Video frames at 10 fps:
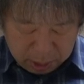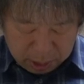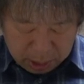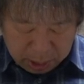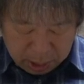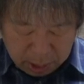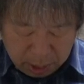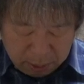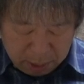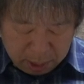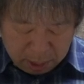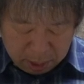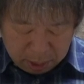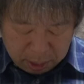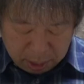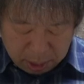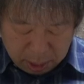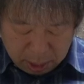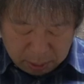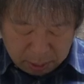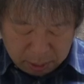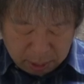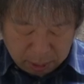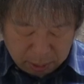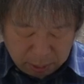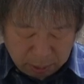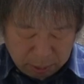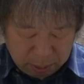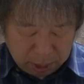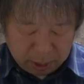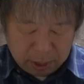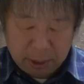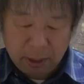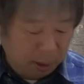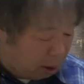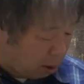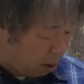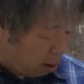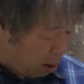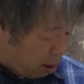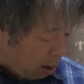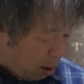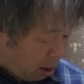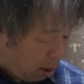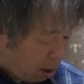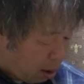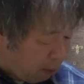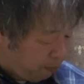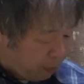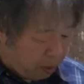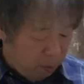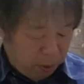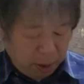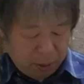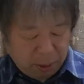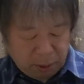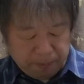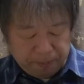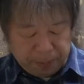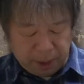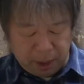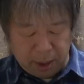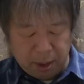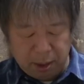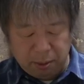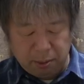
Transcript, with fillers: 湿気は嫌うってことなんですかね。で、もう一個、えっ、ー、